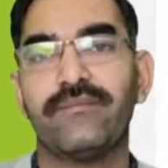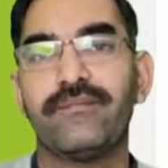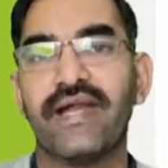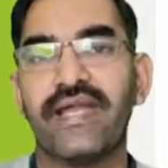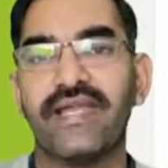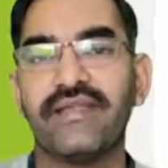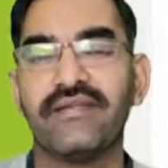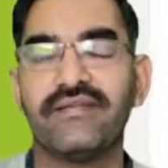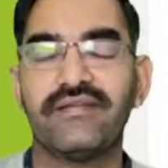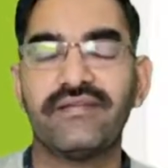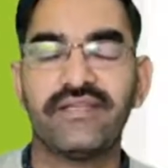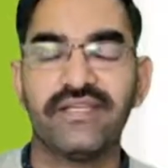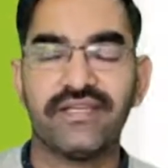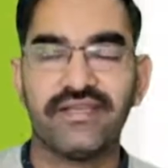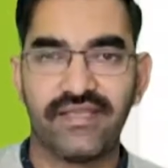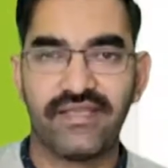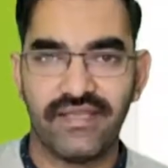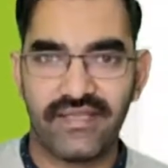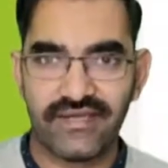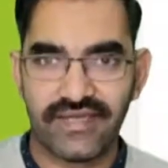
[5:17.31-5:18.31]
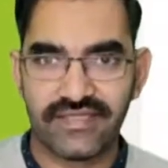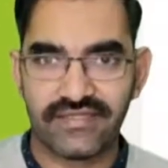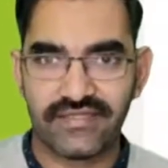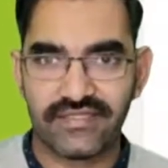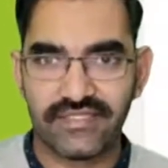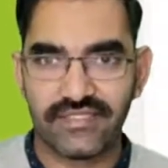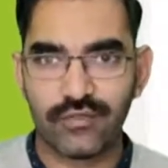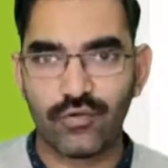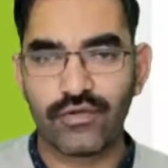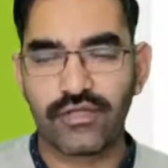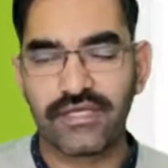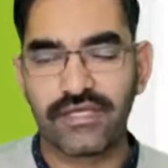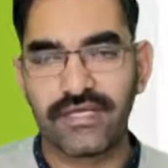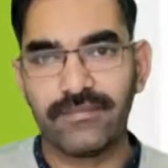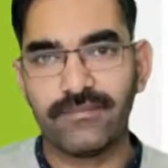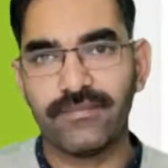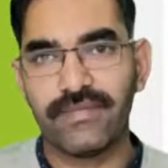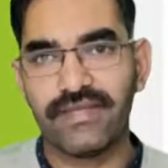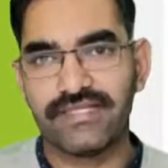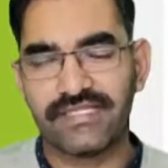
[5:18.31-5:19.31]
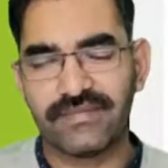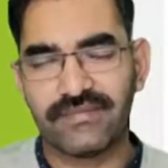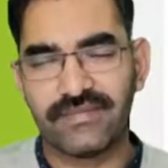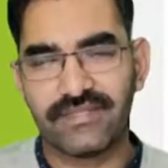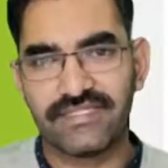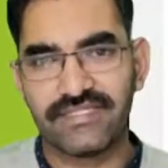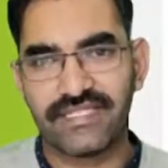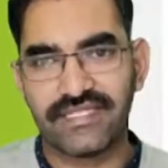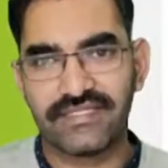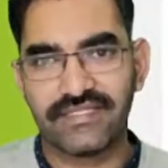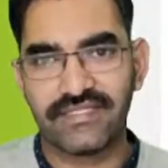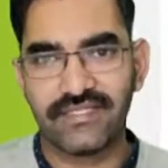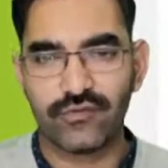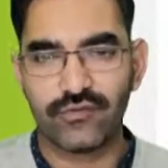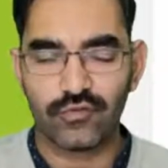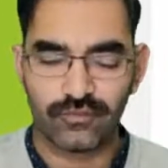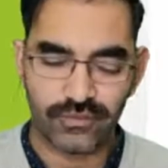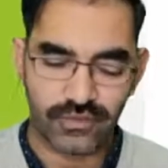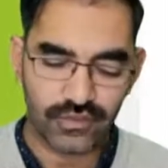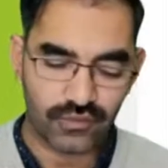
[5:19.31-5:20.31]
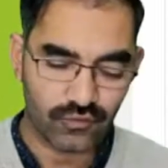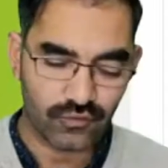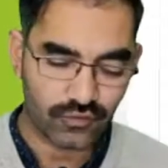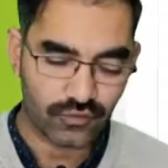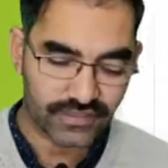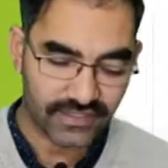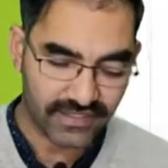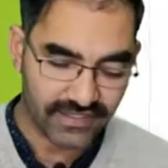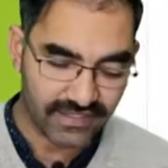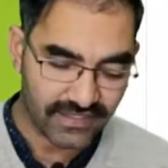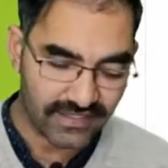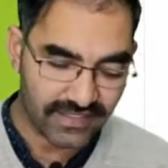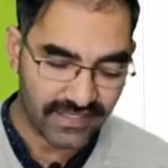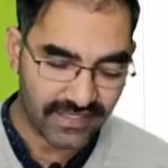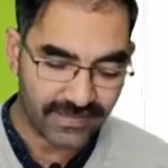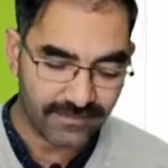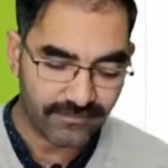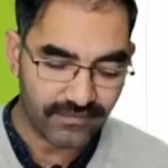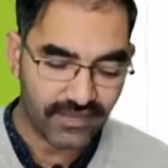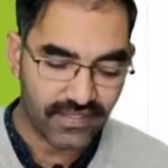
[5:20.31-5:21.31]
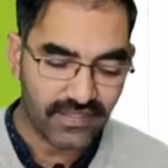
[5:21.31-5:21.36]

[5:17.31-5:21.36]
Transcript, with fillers: माइनॉरिटी नहीं रहती और कब मेजर बन जाते हैं तो बिल्कुल सही है